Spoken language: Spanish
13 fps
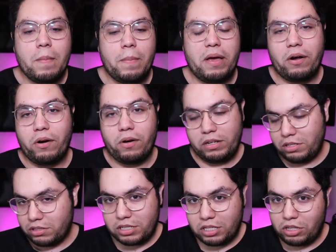Pero
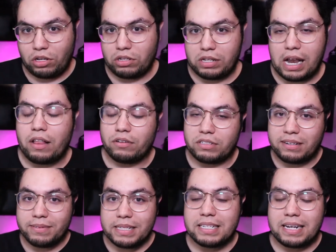eso es en todos lados.
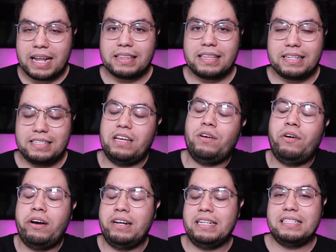Revisen antes que
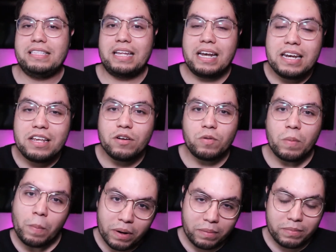no necesiten
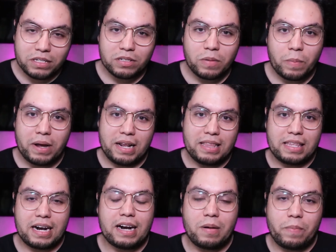ningún permiso para
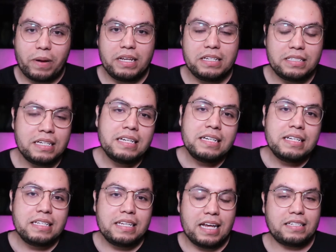entrar al país
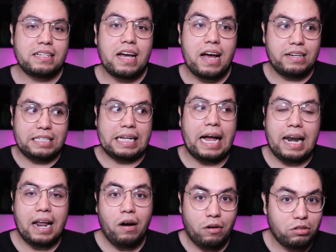ya sea a
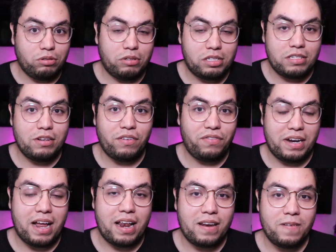escala o su destino
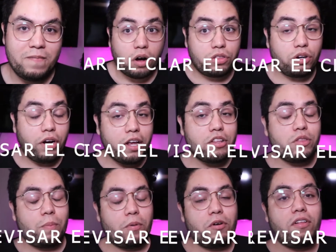final. Otro que yo
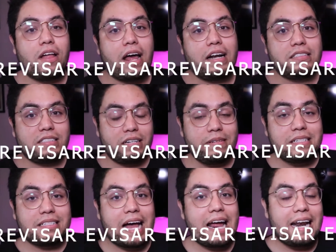te puedo dar es
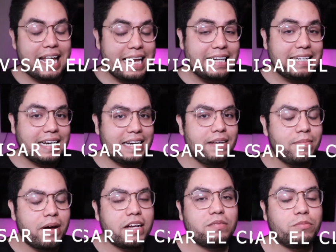revisar el
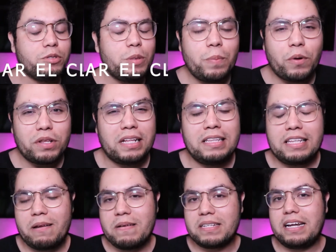clima. Es muy
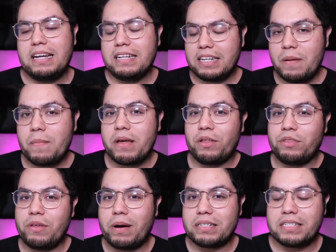importante revisar el clima
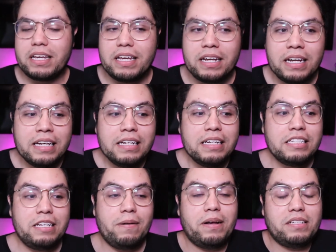donde vas a ir.
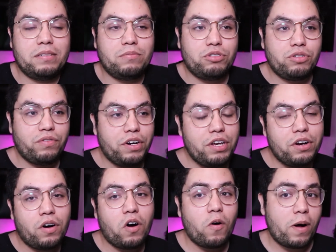Si va a ser mucho
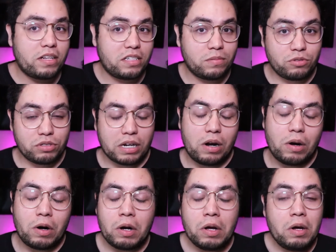frío o va a ser mucho
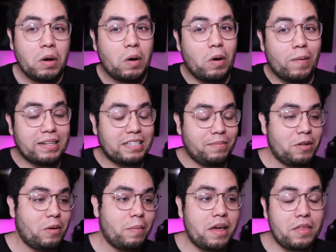calor o va a ser
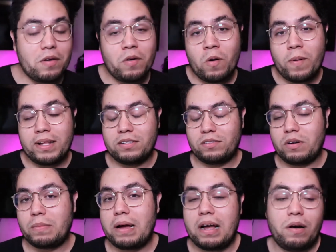medio medio o va a ser
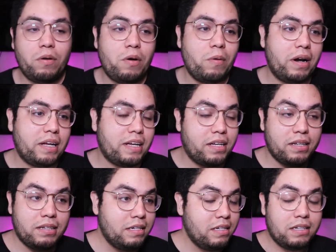normal o igual
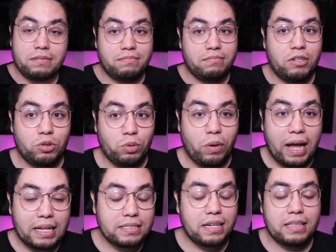que en tu
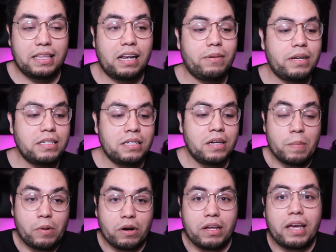casa tal vez,
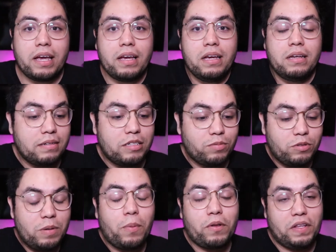porque es
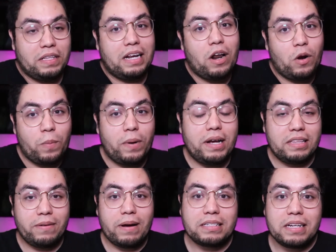muy importante la ropa que
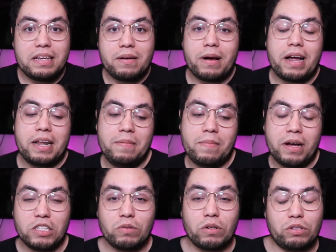te vas a llevar y
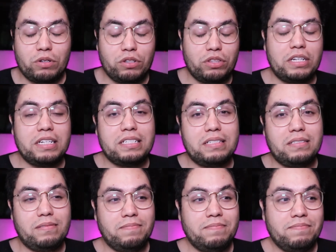más cuando no tienes
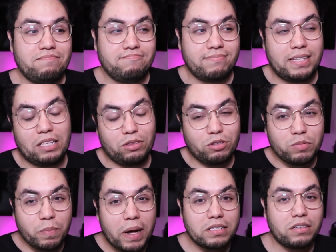tanto
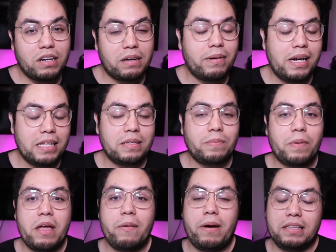espacio en la maleta
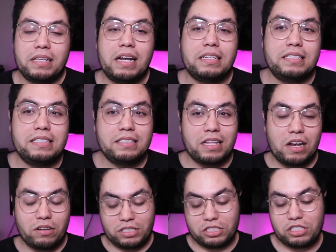para llevártela si es de
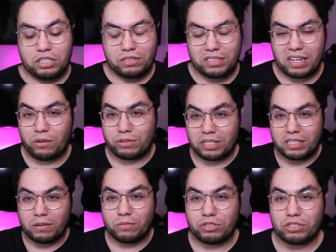los chicos que les gusta
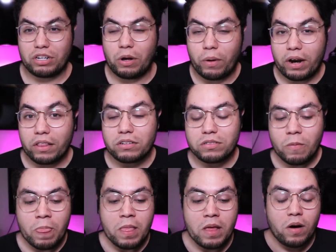tener muchos recuerdos
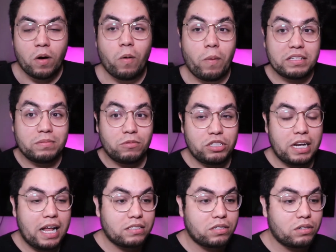o vas de
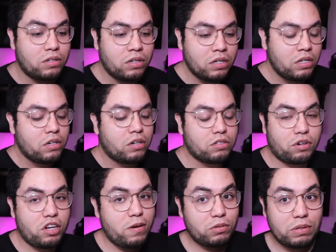mochilazo o
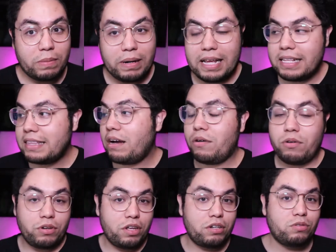solo llevas una maleta o
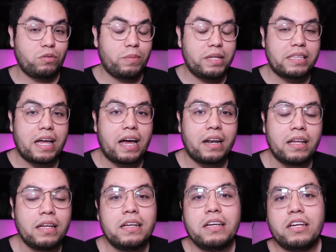no quieres documentar,
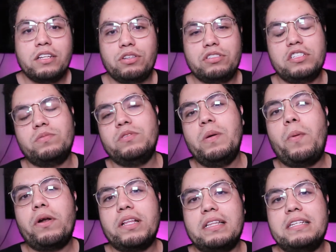entonces es muy
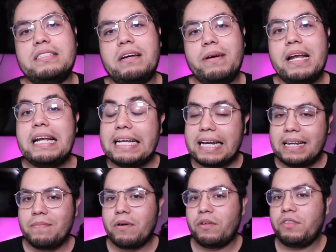importante saber el
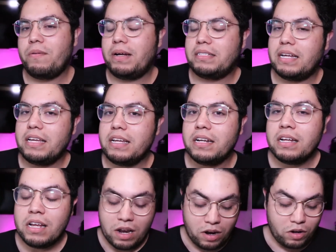clima donde vas a ir.